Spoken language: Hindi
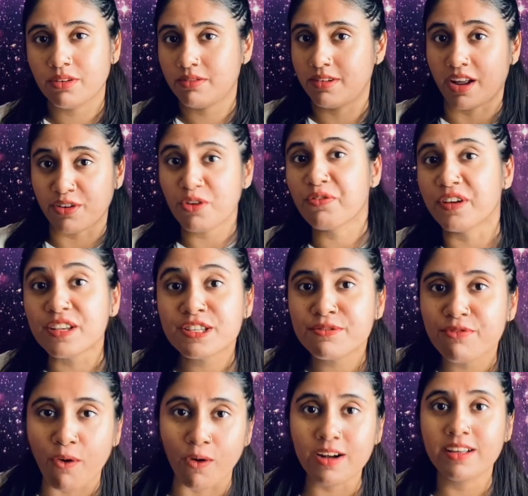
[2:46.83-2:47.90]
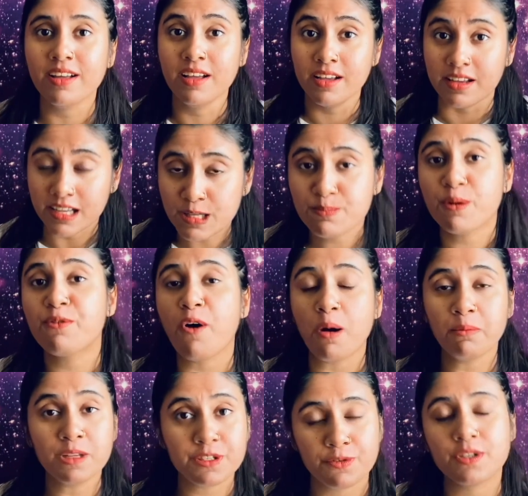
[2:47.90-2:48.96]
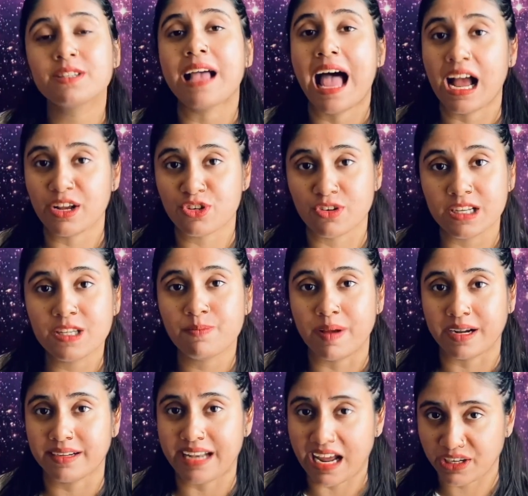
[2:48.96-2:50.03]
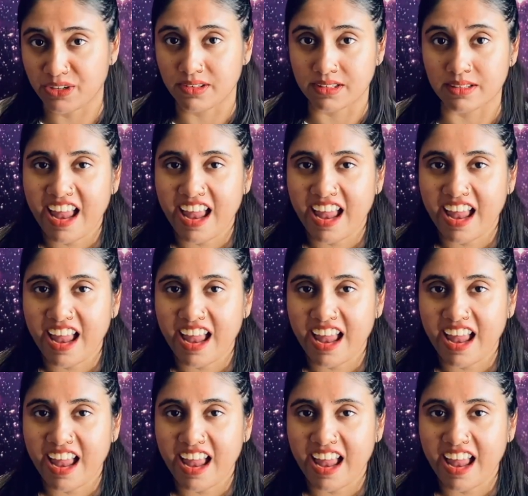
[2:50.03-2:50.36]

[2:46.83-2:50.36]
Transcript: नन ऑफ हिज फॉल्ट हिज परफॉर्मेंस वॉज एक्चुअली spectacular.